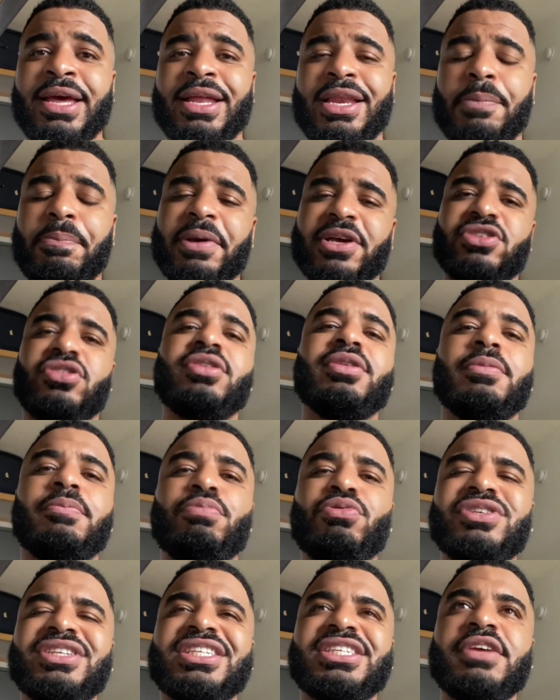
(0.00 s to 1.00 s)
Les personnes
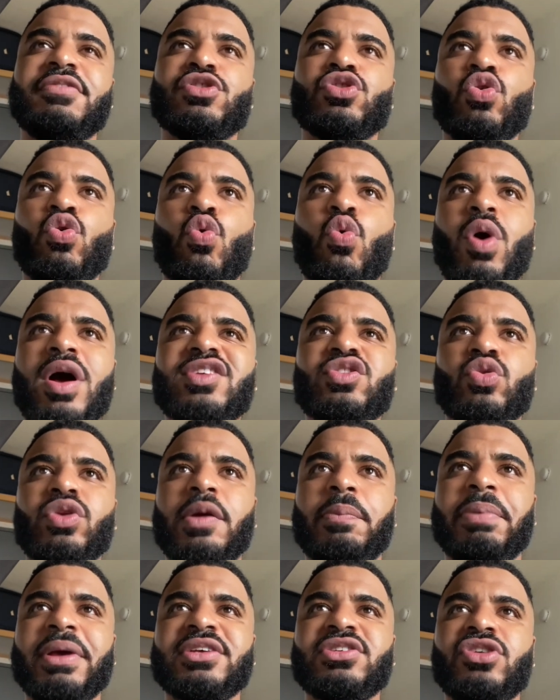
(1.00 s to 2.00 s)
positives sont quoi Sont les
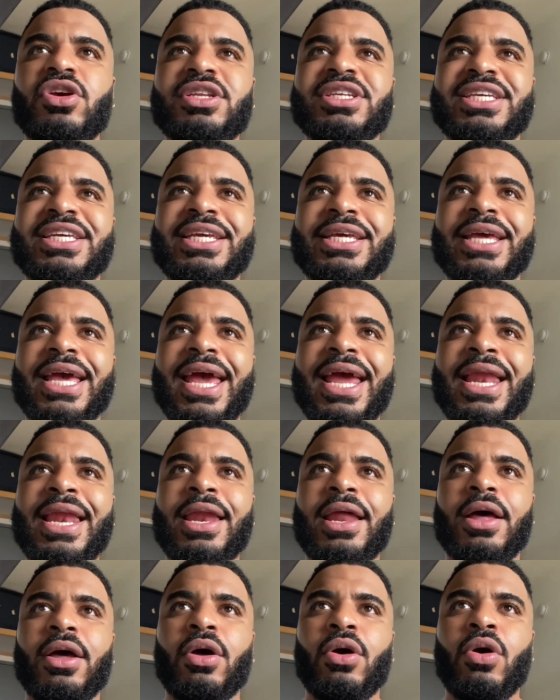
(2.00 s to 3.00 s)
personnes qui,
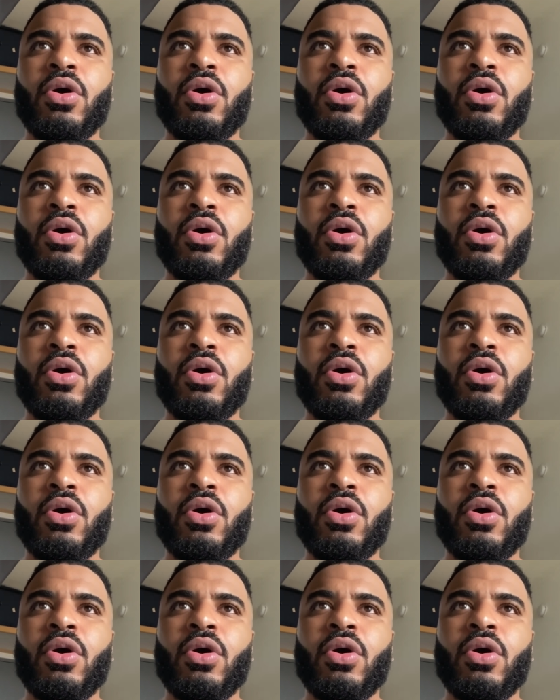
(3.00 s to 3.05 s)
elles,